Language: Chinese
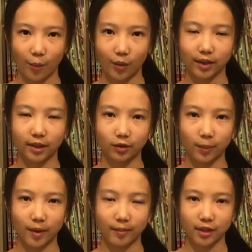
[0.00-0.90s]
我的
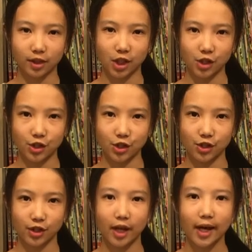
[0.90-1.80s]
作品名称
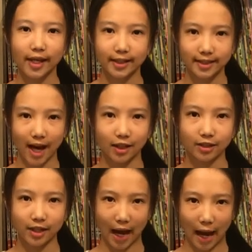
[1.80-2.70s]
是《夏
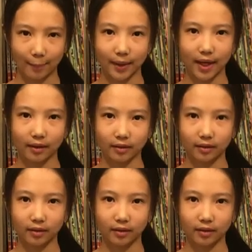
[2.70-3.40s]
日海边》。